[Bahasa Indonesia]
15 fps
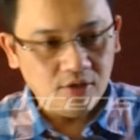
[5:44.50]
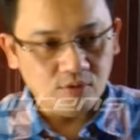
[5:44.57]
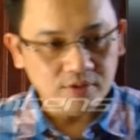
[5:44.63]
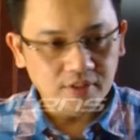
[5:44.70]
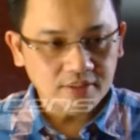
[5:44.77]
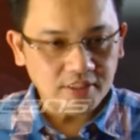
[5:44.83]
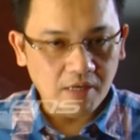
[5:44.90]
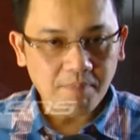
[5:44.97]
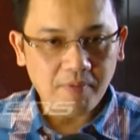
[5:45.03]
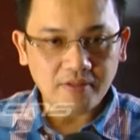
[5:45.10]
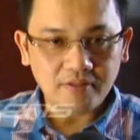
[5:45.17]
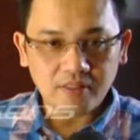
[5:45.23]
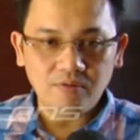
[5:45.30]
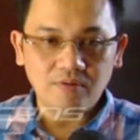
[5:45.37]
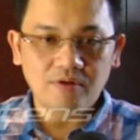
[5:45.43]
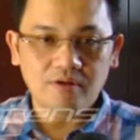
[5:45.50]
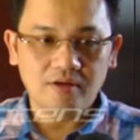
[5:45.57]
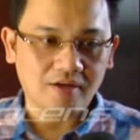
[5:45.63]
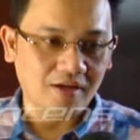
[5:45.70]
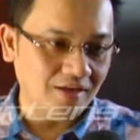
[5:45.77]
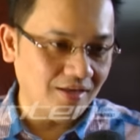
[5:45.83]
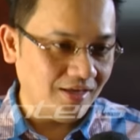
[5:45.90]
ikuti, saya pantau,
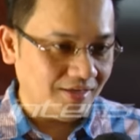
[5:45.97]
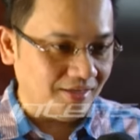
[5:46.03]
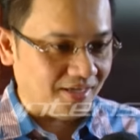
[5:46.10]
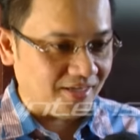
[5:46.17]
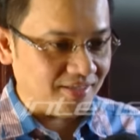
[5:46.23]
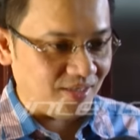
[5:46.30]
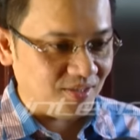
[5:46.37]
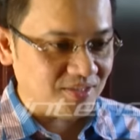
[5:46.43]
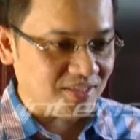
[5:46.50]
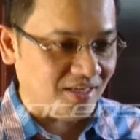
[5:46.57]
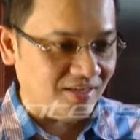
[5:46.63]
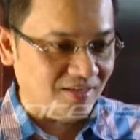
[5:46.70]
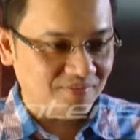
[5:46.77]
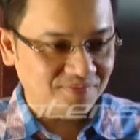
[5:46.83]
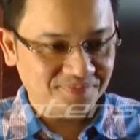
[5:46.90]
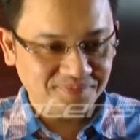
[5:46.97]
karena yang dikejar itu saya.